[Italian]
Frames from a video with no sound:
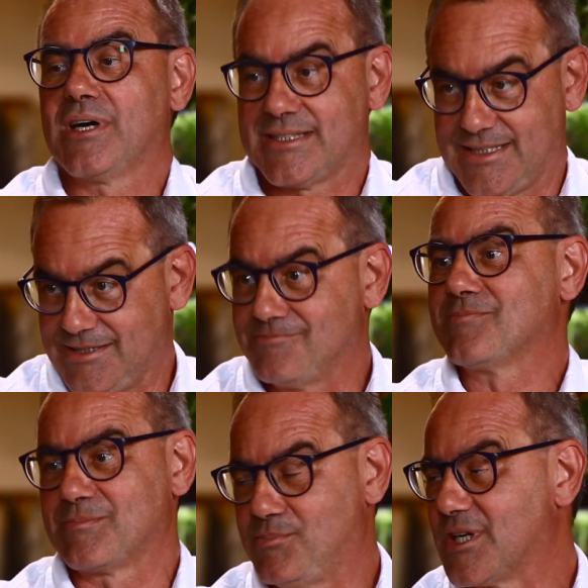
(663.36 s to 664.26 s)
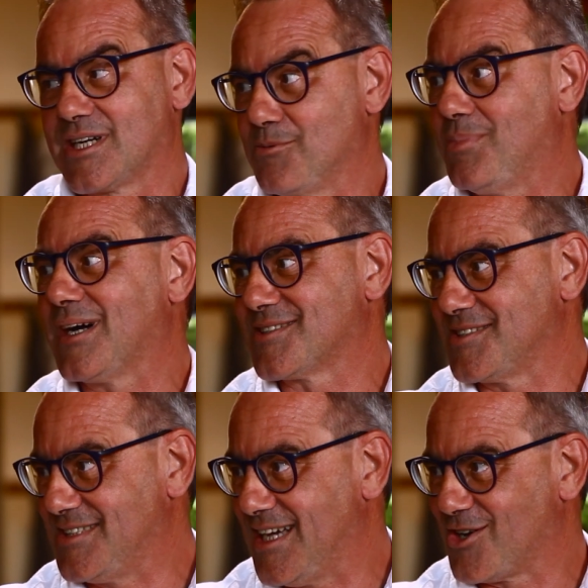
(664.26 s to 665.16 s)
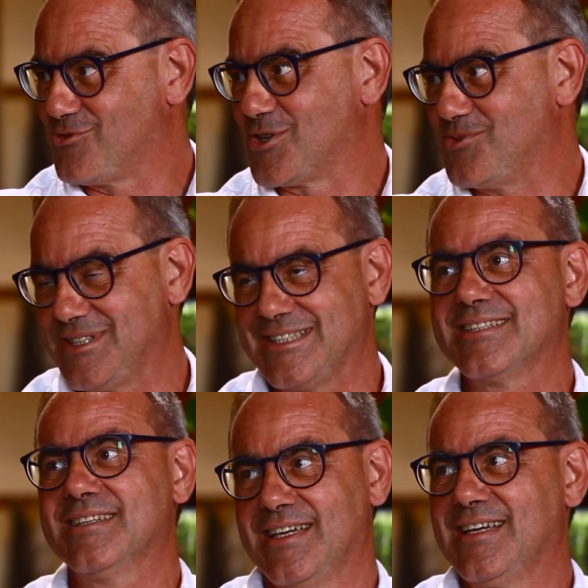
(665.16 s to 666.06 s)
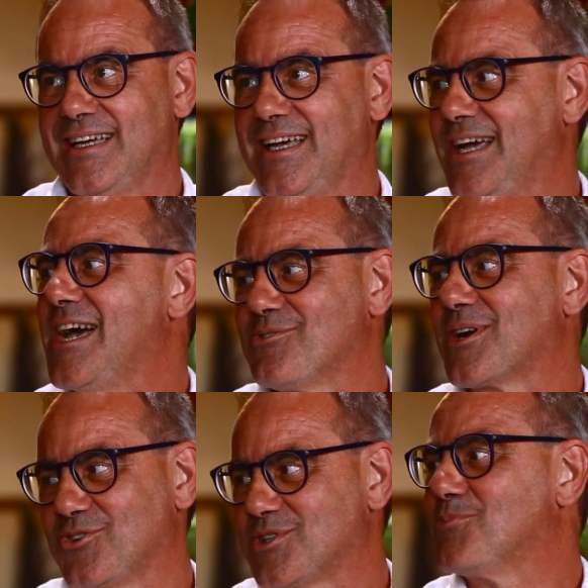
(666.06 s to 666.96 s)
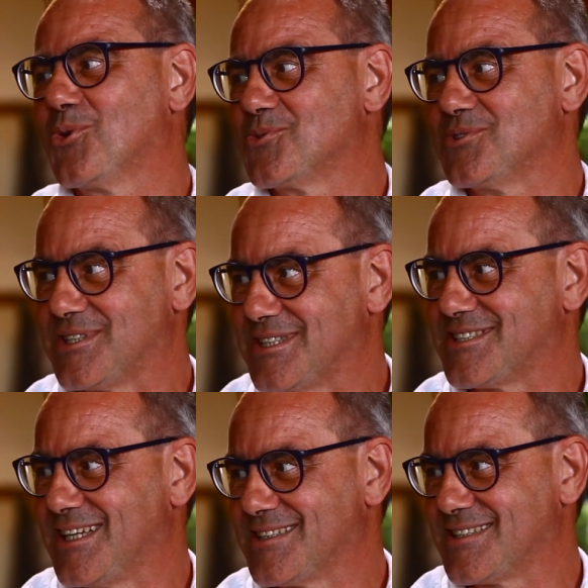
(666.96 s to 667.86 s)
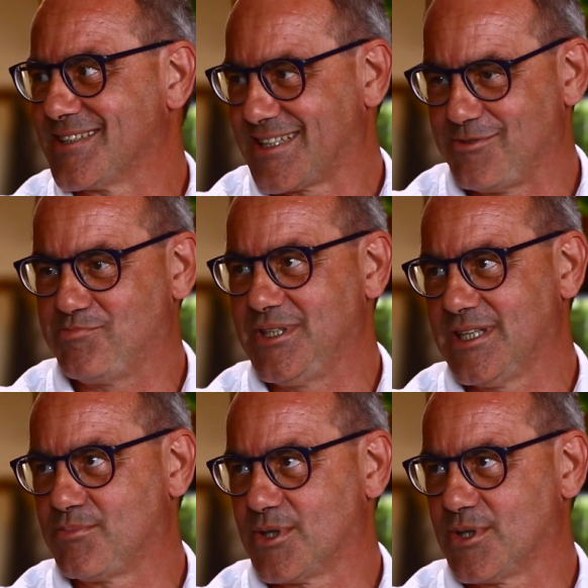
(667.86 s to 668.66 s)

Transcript: fatti per gran parte di acqua e quindi è una cosa molto interessante capire